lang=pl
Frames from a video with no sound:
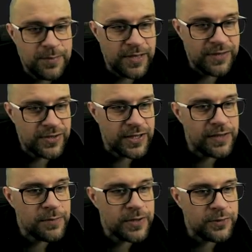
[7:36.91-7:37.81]
Pierwszy
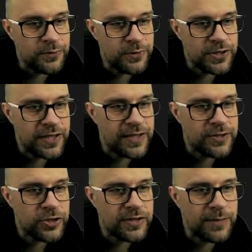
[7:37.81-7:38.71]
element już nie
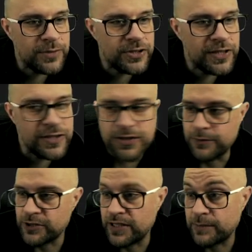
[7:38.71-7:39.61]
leży tam, gdzie
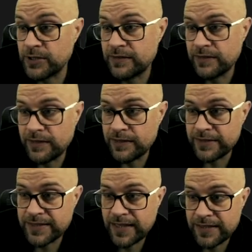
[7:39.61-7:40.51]
leżał, czyli na przykład ten
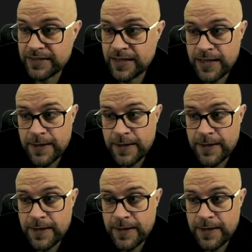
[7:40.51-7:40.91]
resize